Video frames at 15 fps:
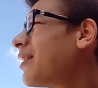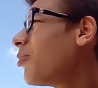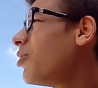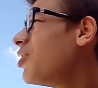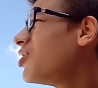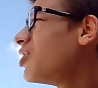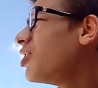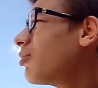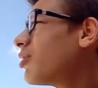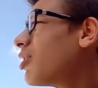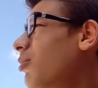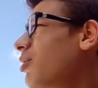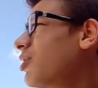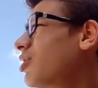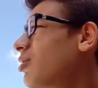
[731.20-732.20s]
تو يجيو
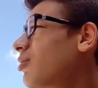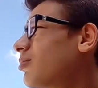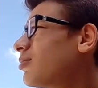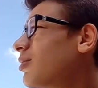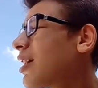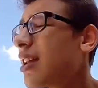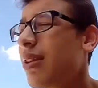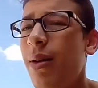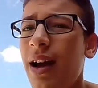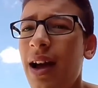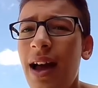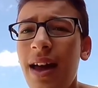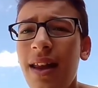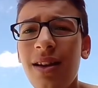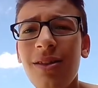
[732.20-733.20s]
تو يجيو
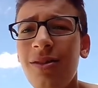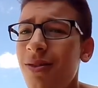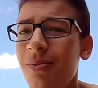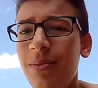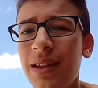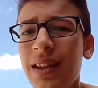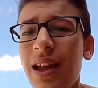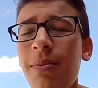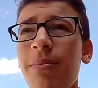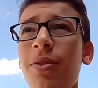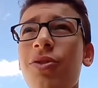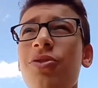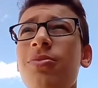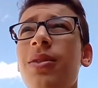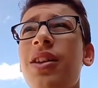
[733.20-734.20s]
المقعار الكل ما
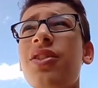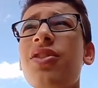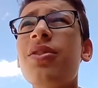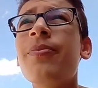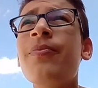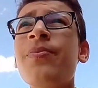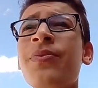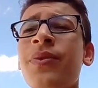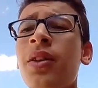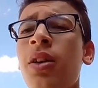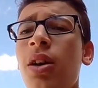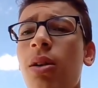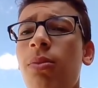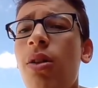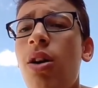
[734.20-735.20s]
يتخبيوش برشا
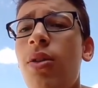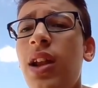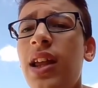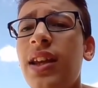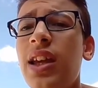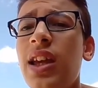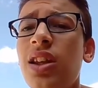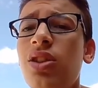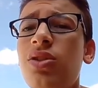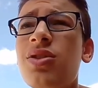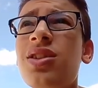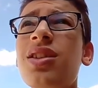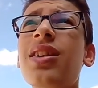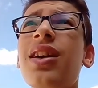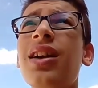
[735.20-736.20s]
بون على حكاية
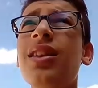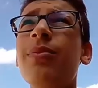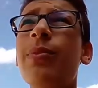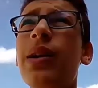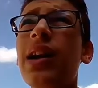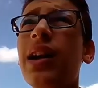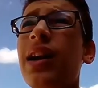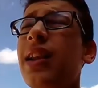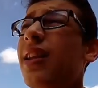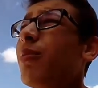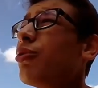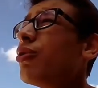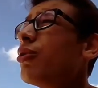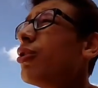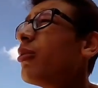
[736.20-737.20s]
يسري يعني امبارح
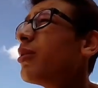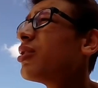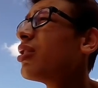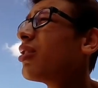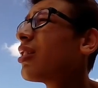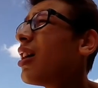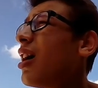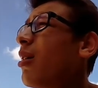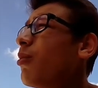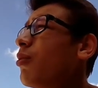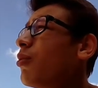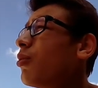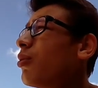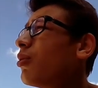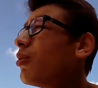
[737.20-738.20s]
كلمته اليوم باش
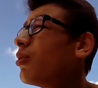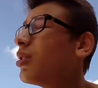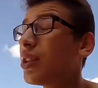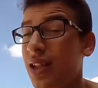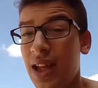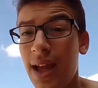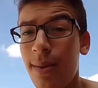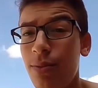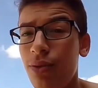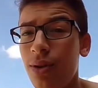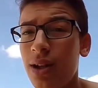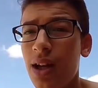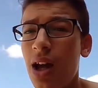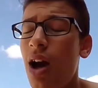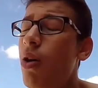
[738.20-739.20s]
نتقابلو
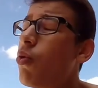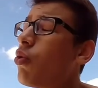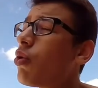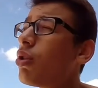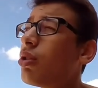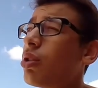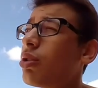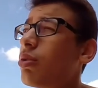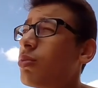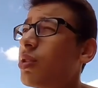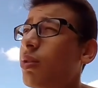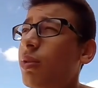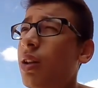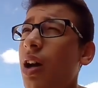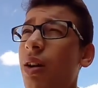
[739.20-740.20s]
نتقابلو هكا هو غدوة
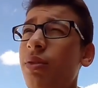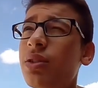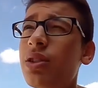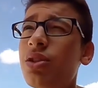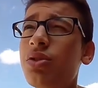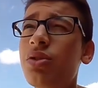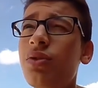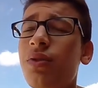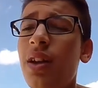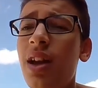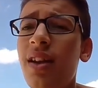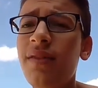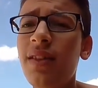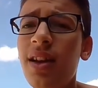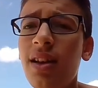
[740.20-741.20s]
نمشيو القهوة نركشو
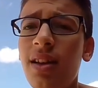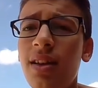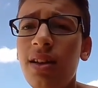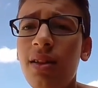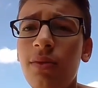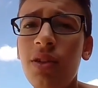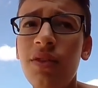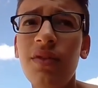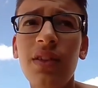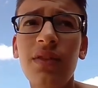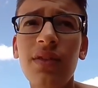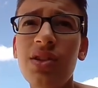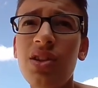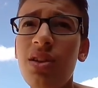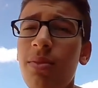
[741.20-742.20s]
فيها فيها
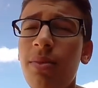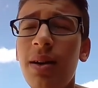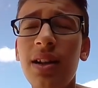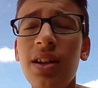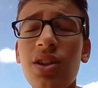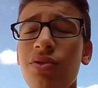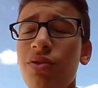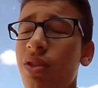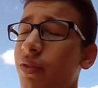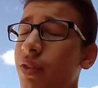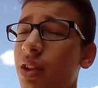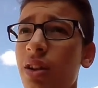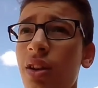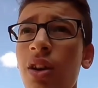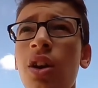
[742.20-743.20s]
ويفي في جرم ما عندناش
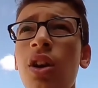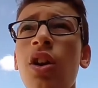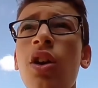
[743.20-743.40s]
ويفي